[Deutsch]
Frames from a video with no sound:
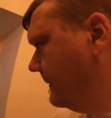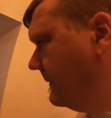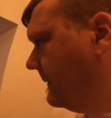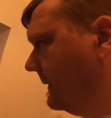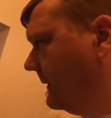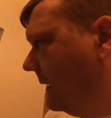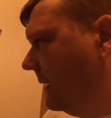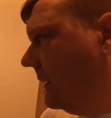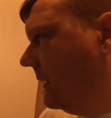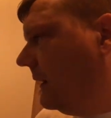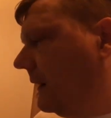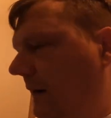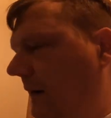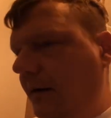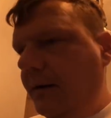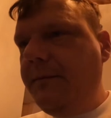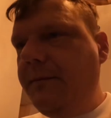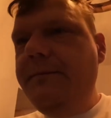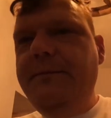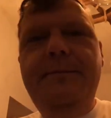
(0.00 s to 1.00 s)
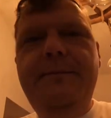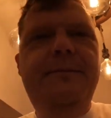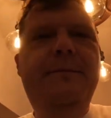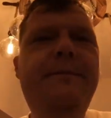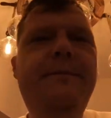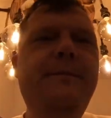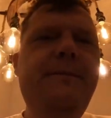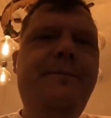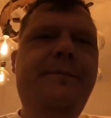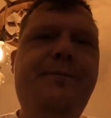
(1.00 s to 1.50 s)
Ja,
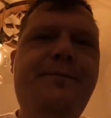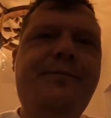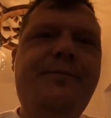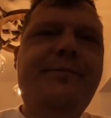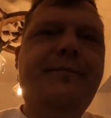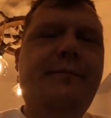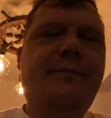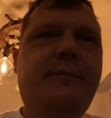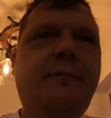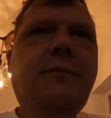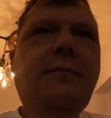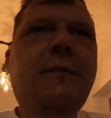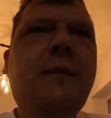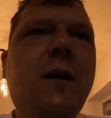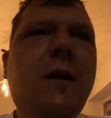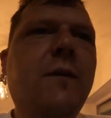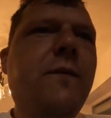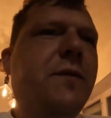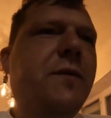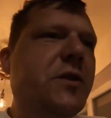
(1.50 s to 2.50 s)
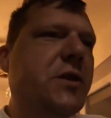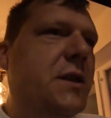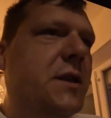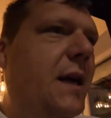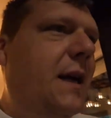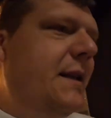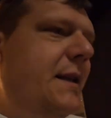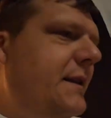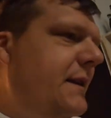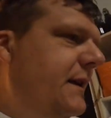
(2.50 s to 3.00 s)
wir
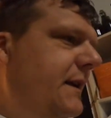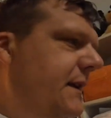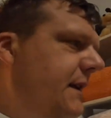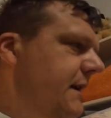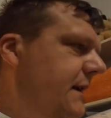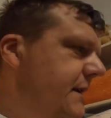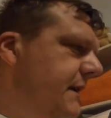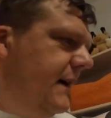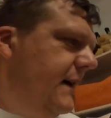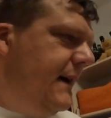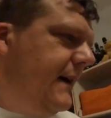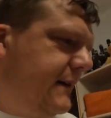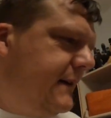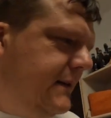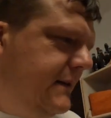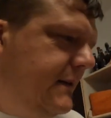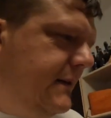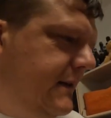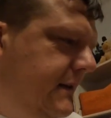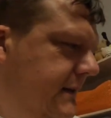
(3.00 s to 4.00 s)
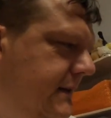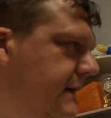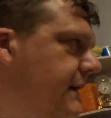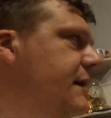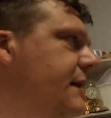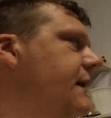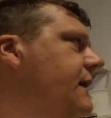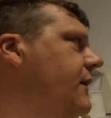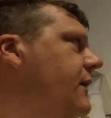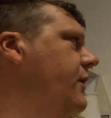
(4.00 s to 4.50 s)
starten in den Tag.
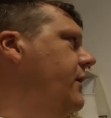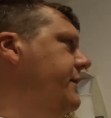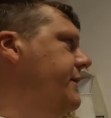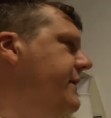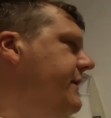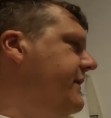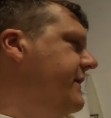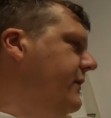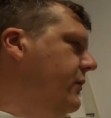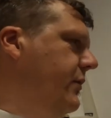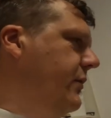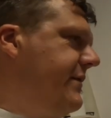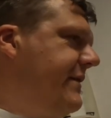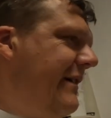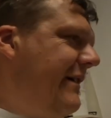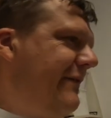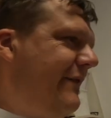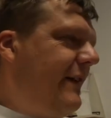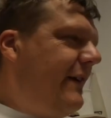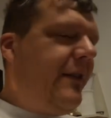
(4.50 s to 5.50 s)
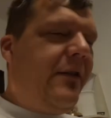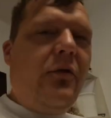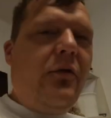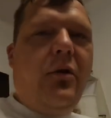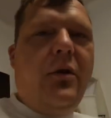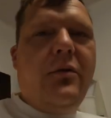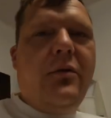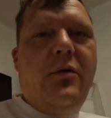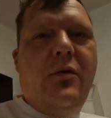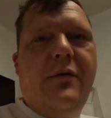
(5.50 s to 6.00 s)
Heute ist unser
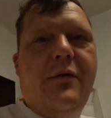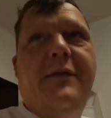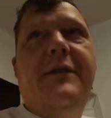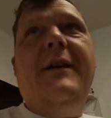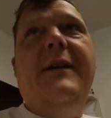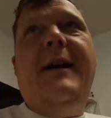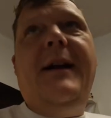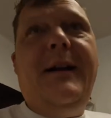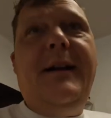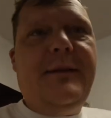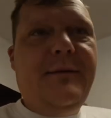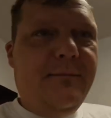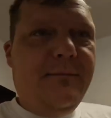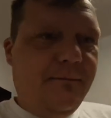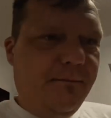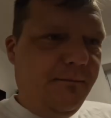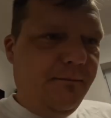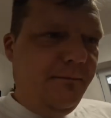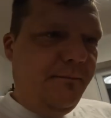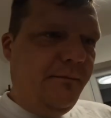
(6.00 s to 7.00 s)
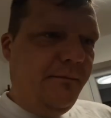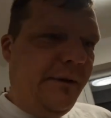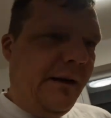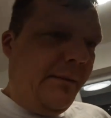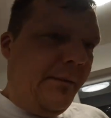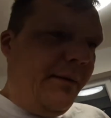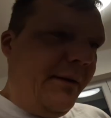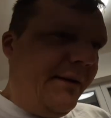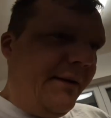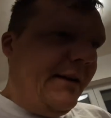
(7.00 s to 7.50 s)
Versorgungstag. Wir
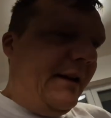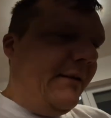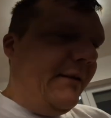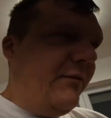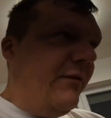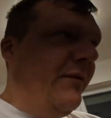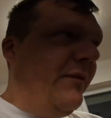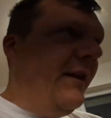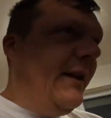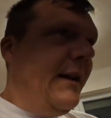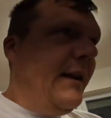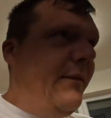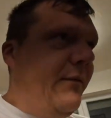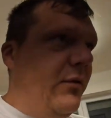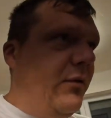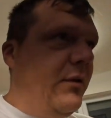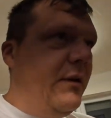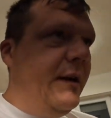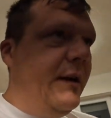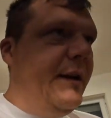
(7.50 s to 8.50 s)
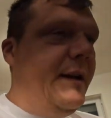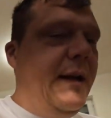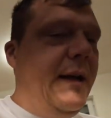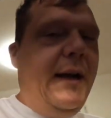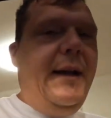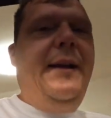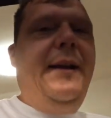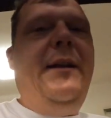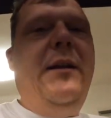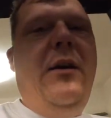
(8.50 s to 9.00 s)
haben gesagt, wir fahren am Wochenende
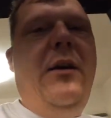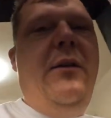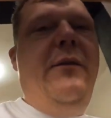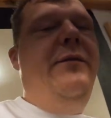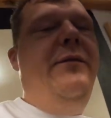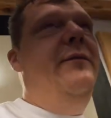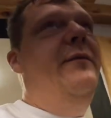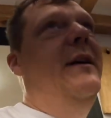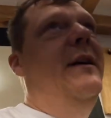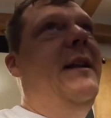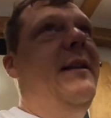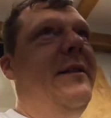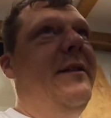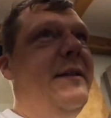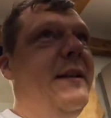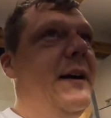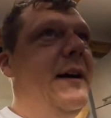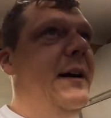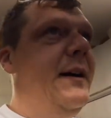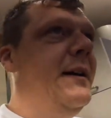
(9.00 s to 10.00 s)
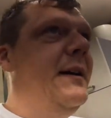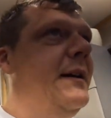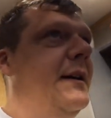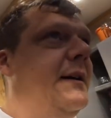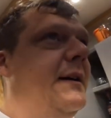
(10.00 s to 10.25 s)
einkaufen, weil es da